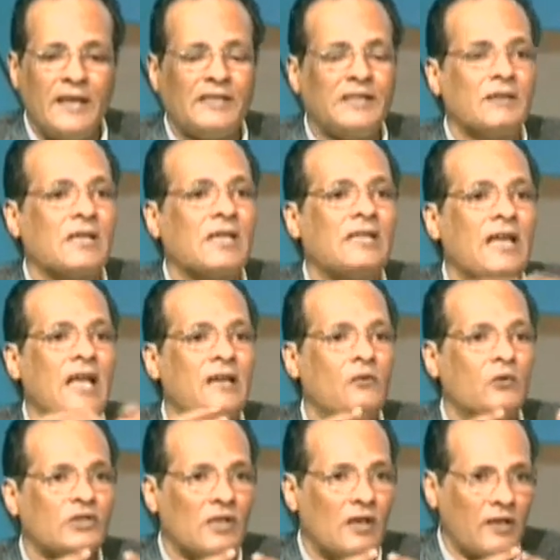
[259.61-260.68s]
يمكن
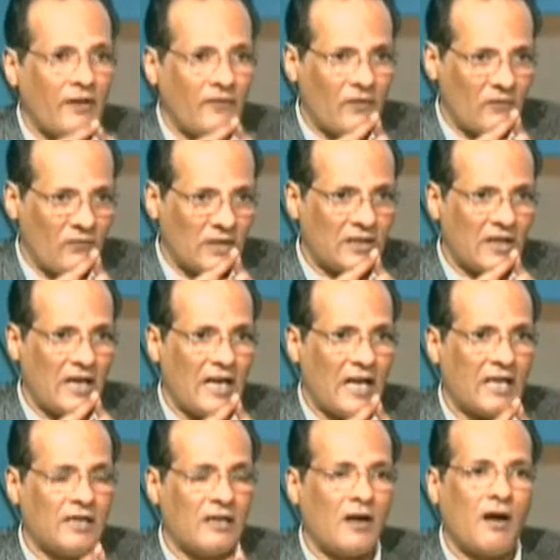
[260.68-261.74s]
الوزارة في الفترة
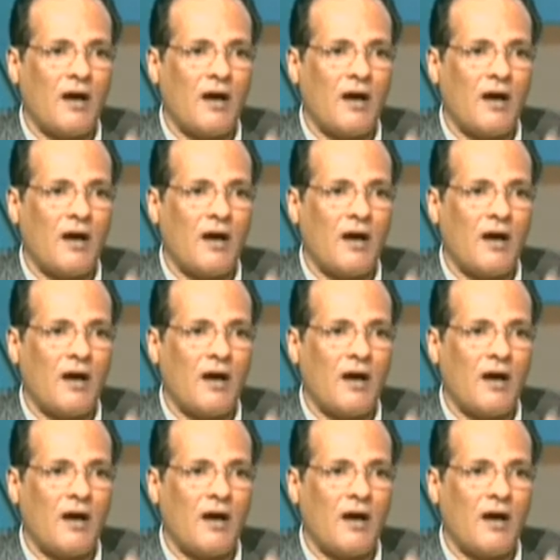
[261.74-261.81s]
الأخيرة